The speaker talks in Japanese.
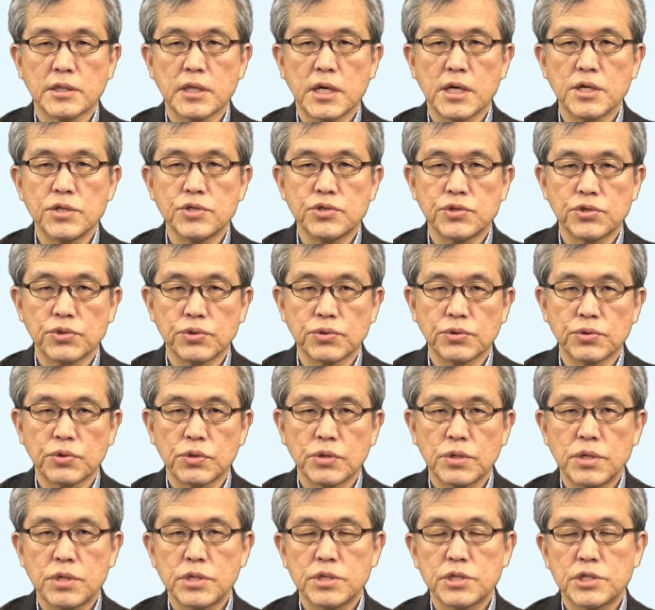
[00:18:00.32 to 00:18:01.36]
the issue,
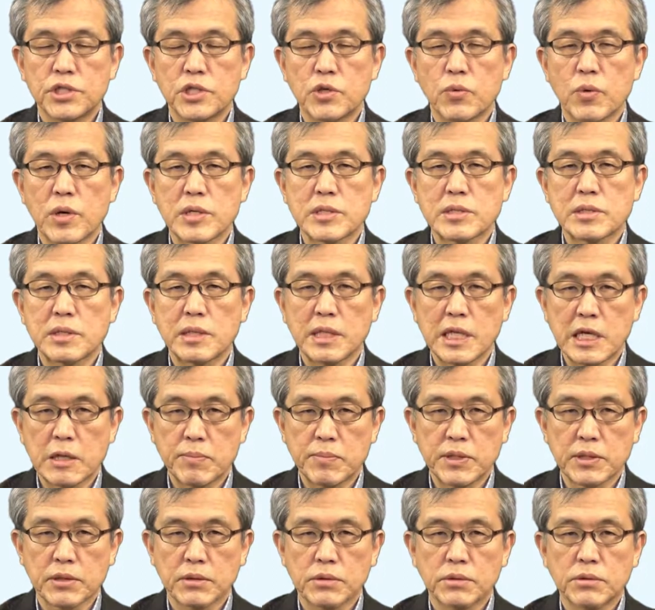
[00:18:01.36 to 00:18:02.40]
she was
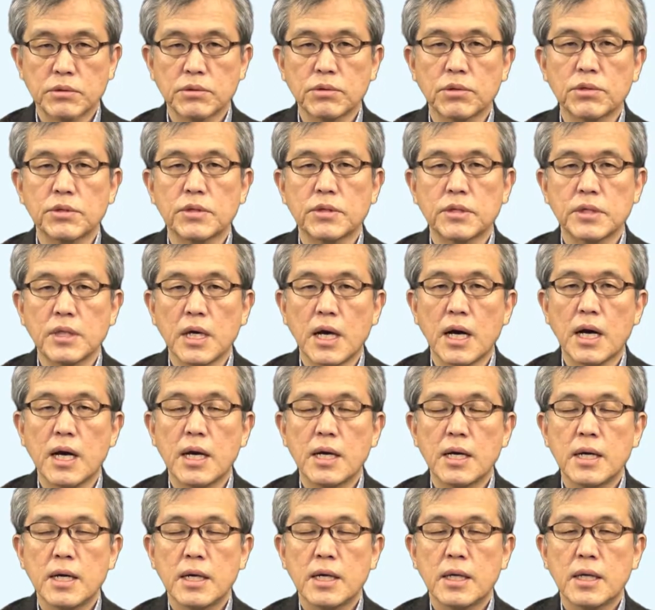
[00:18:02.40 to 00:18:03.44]
sleeping といった
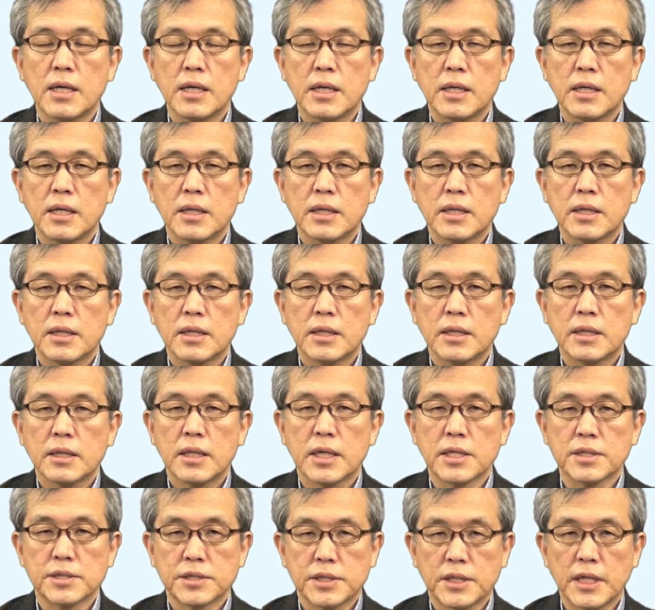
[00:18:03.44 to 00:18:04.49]

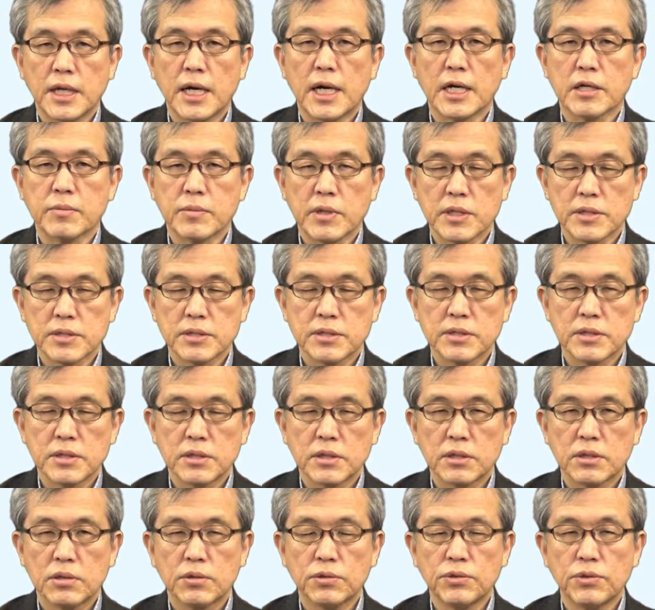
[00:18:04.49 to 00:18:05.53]
形式があります。
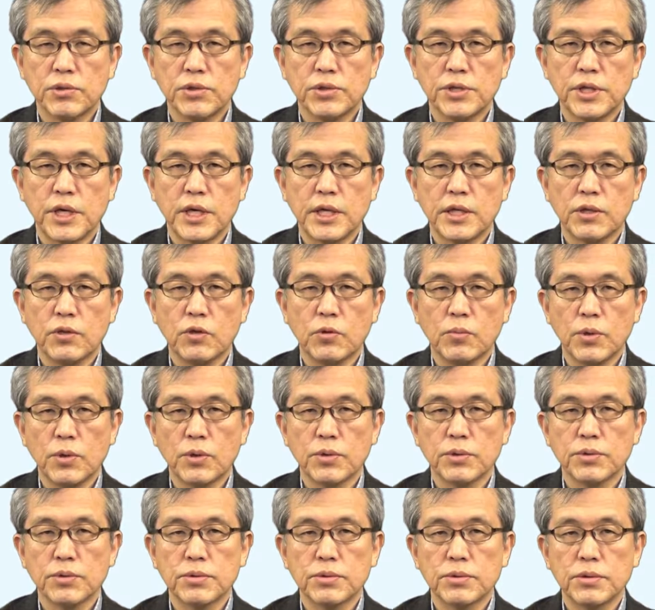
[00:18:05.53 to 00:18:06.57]
このように英語
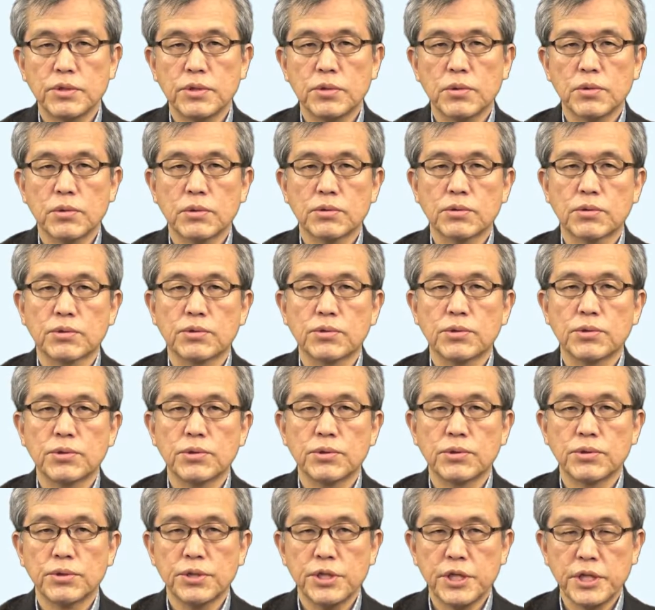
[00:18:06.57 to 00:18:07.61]
も日本語と同
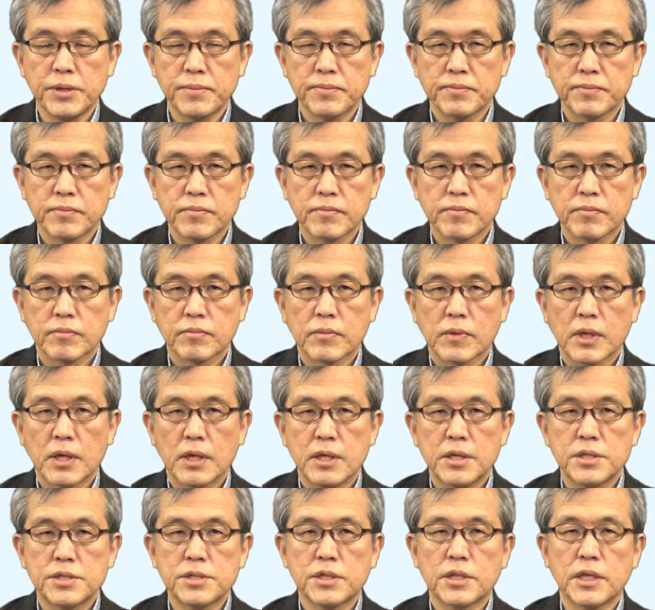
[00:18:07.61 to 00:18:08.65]
様に
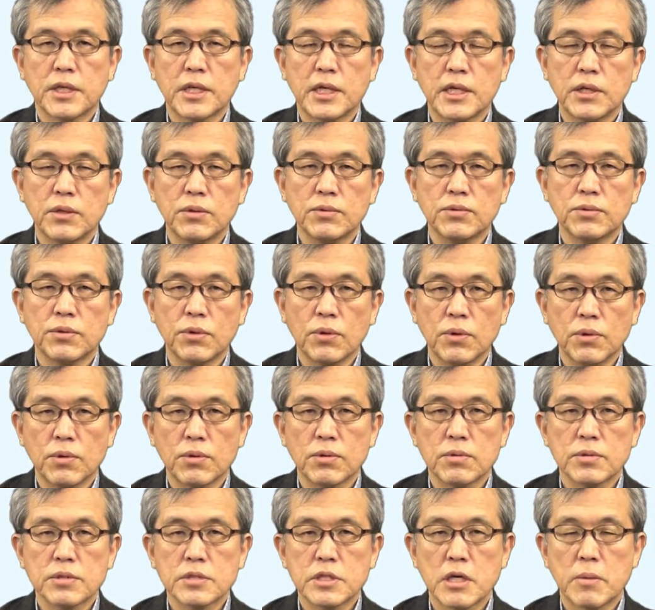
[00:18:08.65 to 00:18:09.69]
1から4の
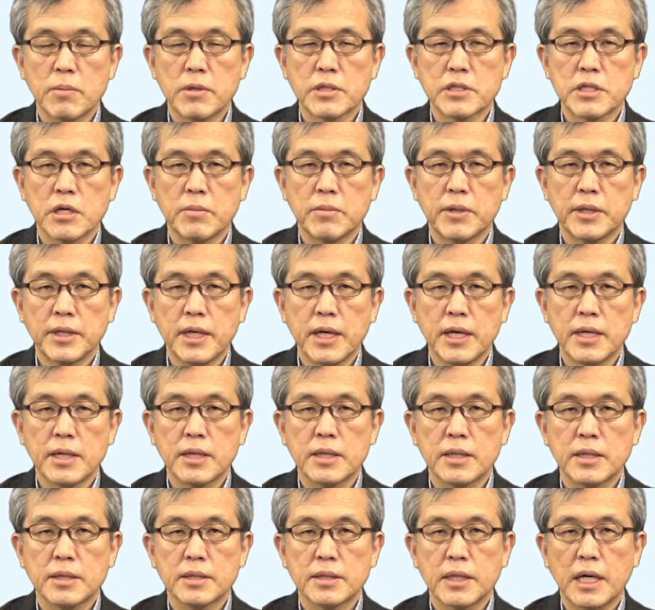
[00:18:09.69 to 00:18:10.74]
さまざまな
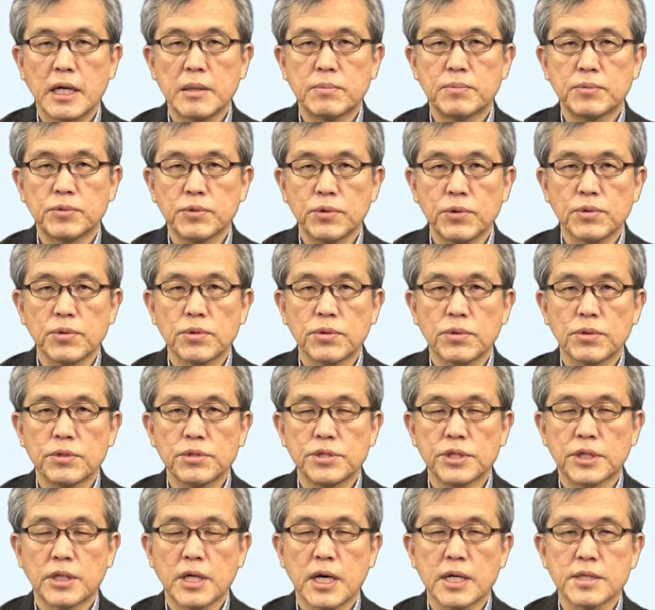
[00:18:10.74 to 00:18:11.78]
タイプの
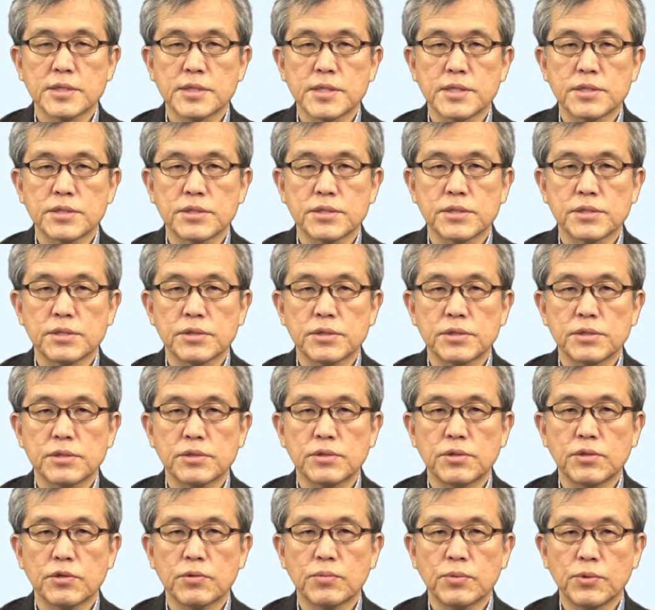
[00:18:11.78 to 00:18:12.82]
時間節
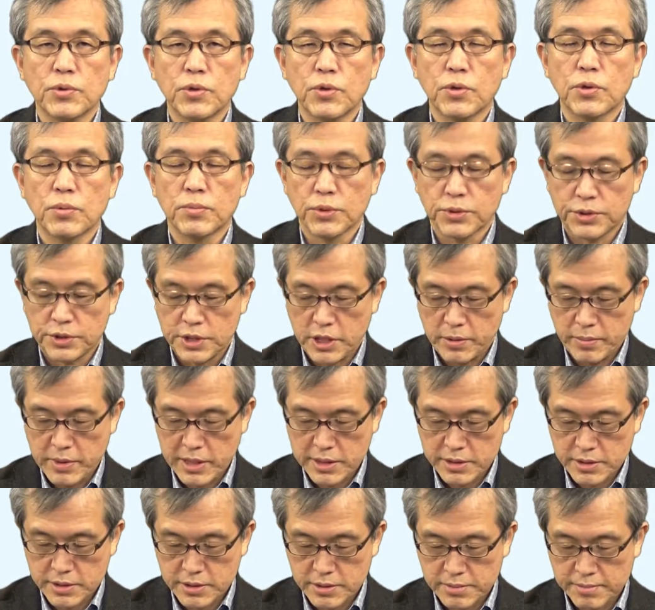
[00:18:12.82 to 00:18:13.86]
というものを持っていま
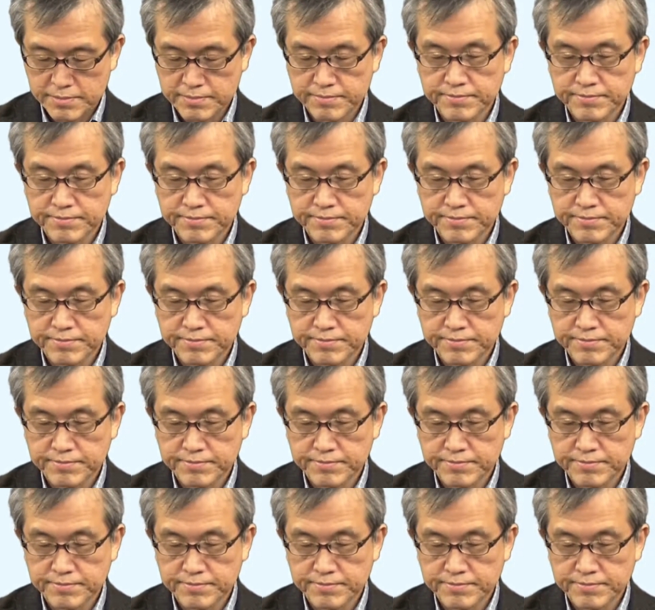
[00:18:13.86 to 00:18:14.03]
す。